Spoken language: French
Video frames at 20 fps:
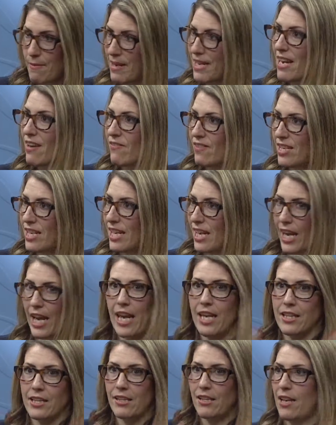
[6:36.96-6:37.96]
mettre la
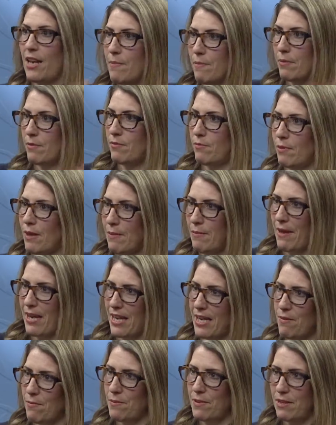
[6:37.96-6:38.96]
vinaigrette, la
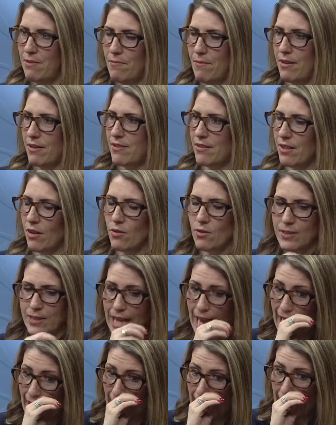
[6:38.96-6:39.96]
préparer, puis ben, on sert.
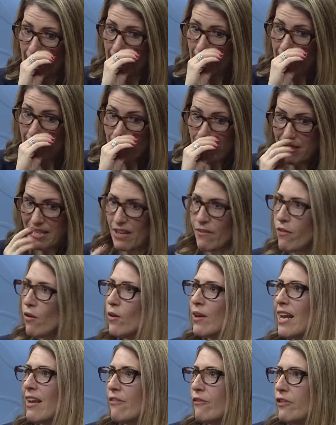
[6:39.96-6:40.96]
Mais des fois, on
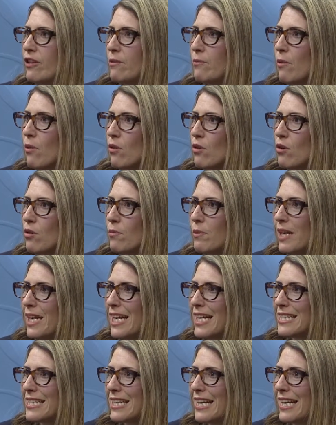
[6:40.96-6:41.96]
ne la finit pas au complet,
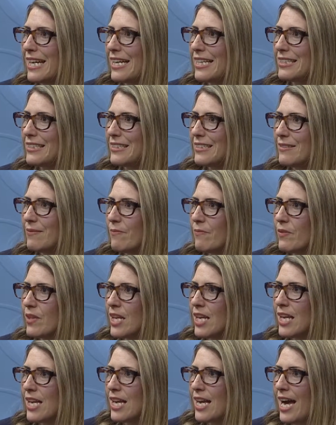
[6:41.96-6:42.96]
la salade.
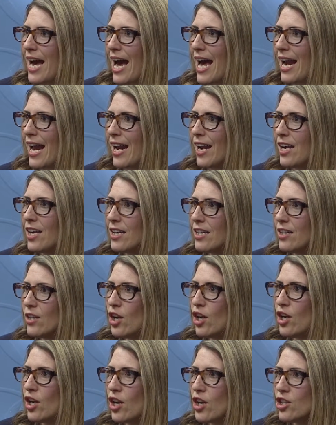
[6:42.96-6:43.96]
Alors là,
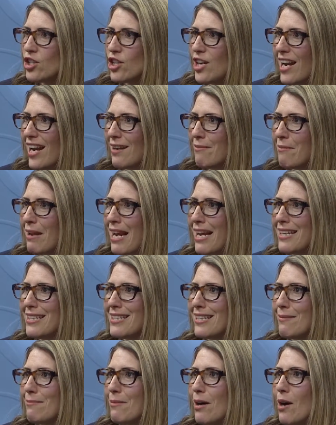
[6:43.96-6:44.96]
le lunch le lendemain,
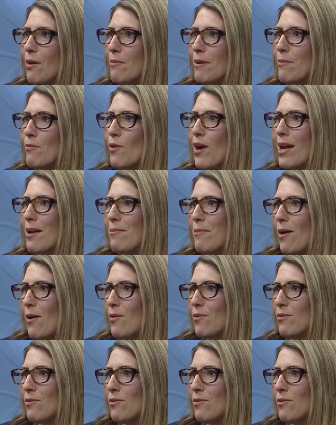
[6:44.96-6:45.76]
c'est bon, mais moins bon.